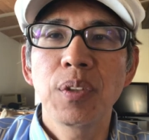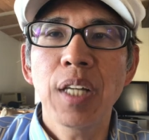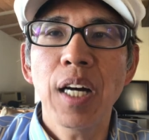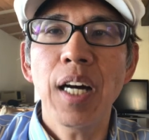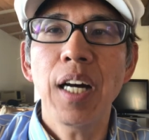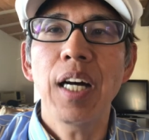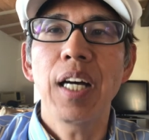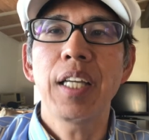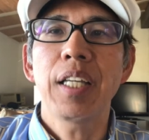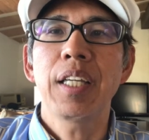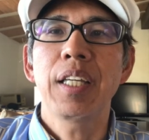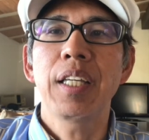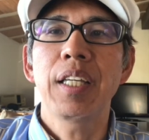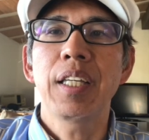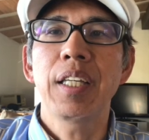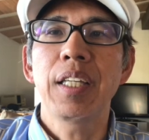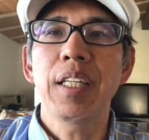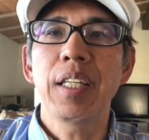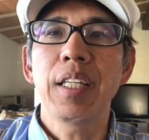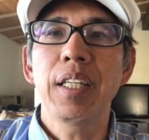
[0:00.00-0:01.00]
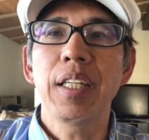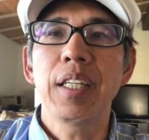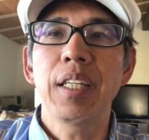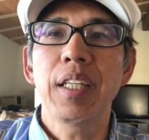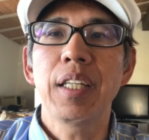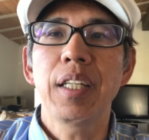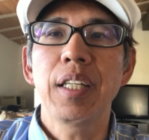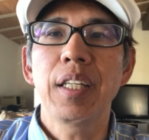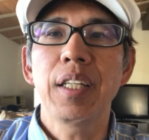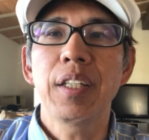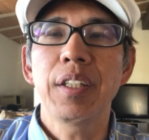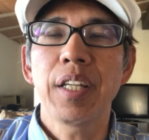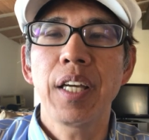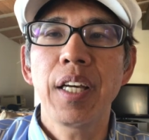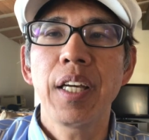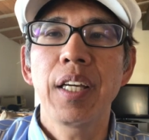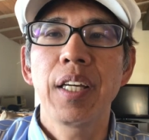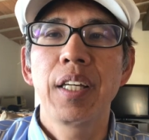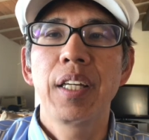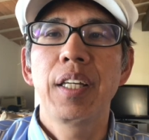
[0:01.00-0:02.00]
が、えー、
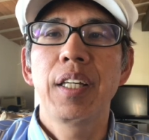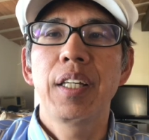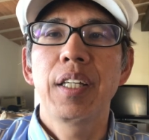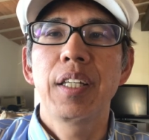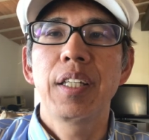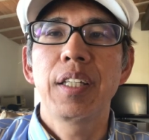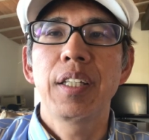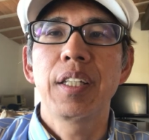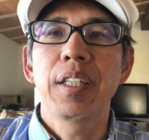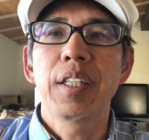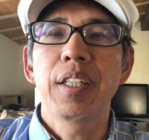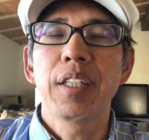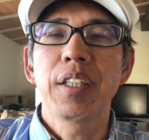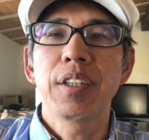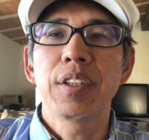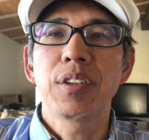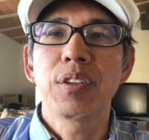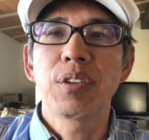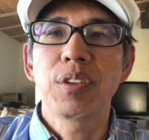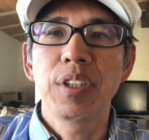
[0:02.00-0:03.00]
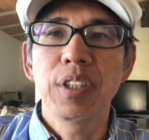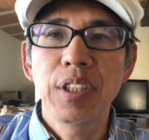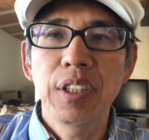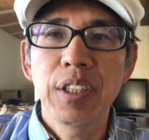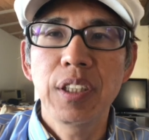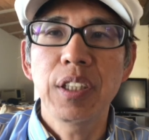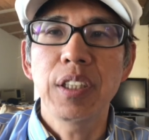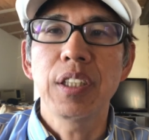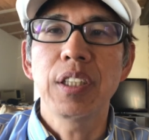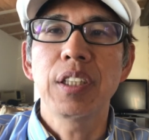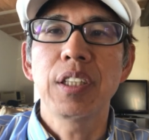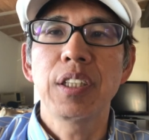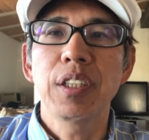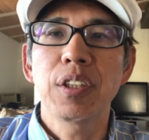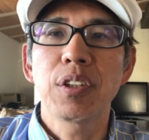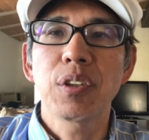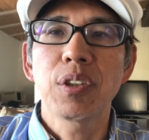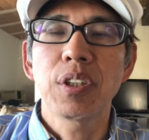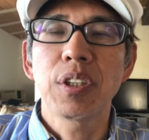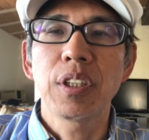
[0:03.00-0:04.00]
ね
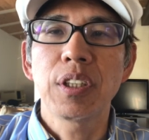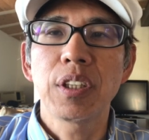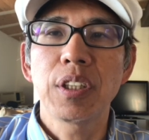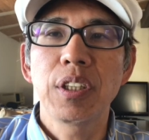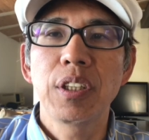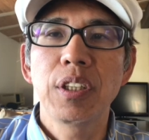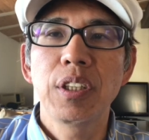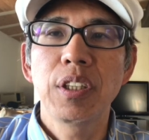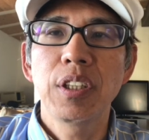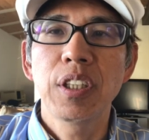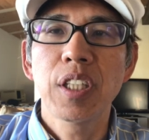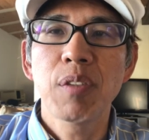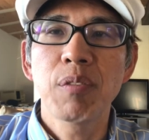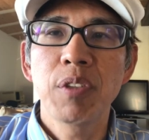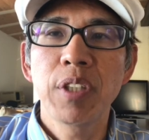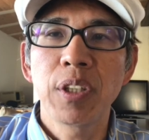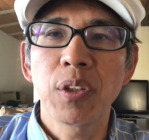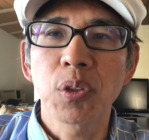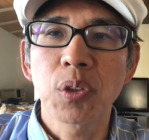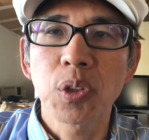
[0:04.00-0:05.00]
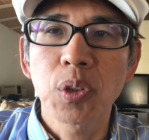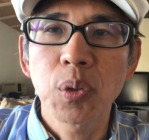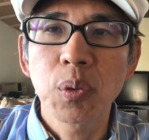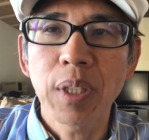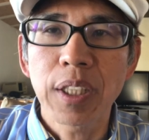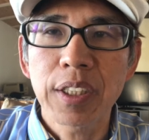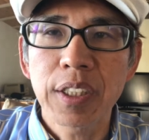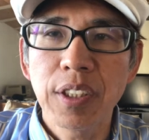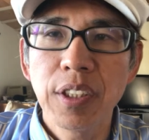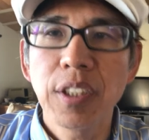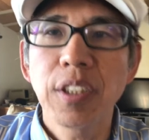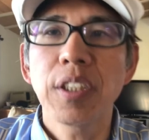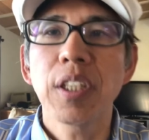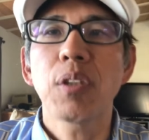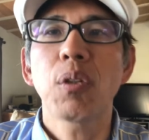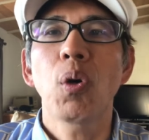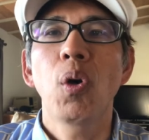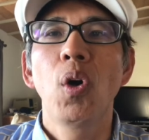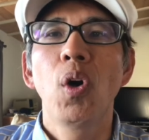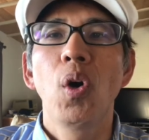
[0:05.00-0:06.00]
3G そして CDMA の通話切り捨て
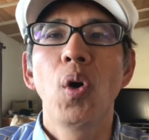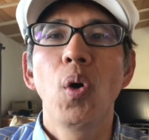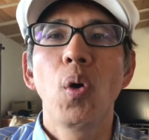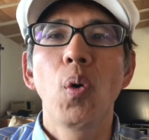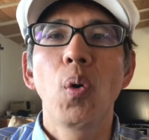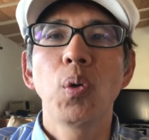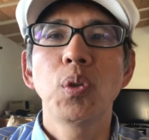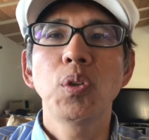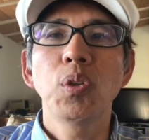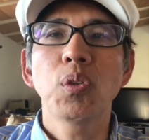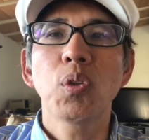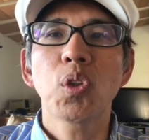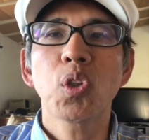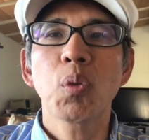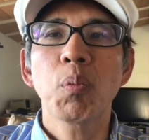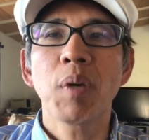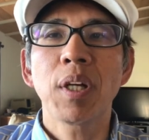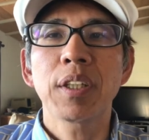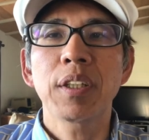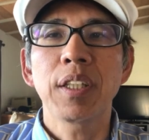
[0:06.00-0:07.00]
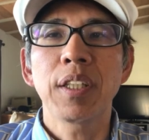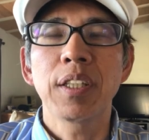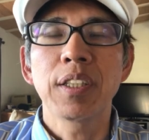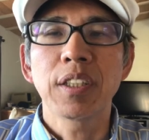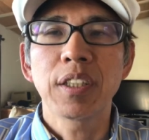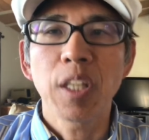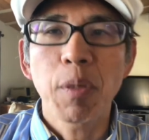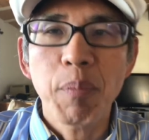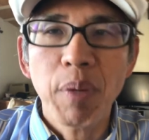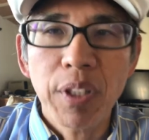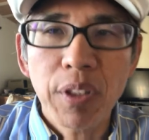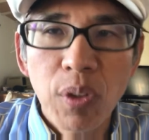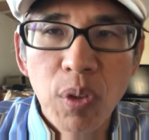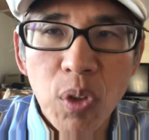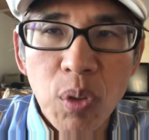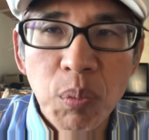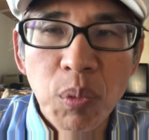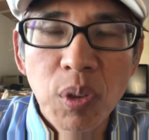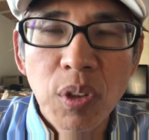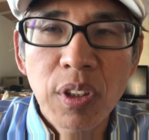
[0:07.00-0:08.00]
ということもあってですね、まあ、いろ
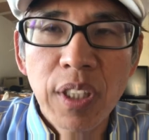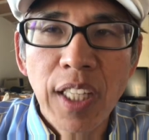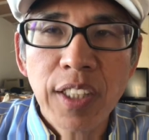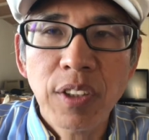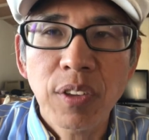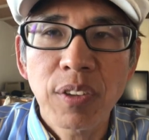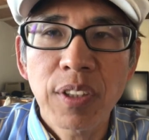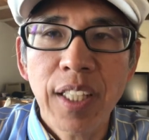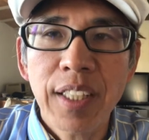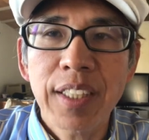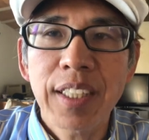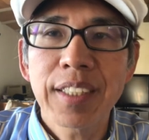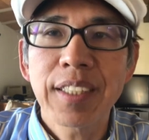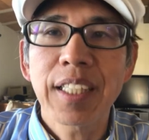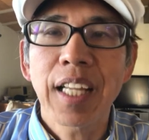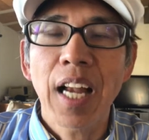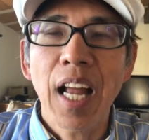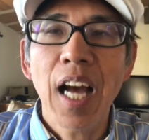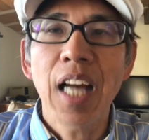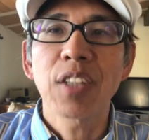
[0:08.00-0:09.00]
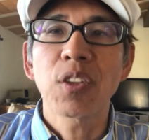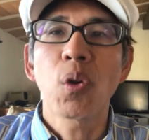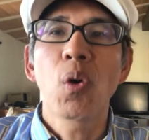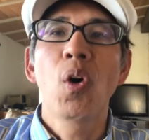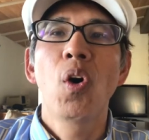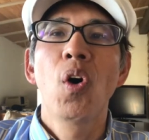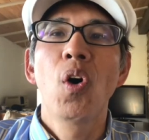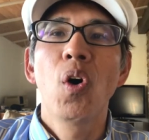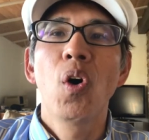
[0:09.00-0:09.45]
いろ難しくなってきたなと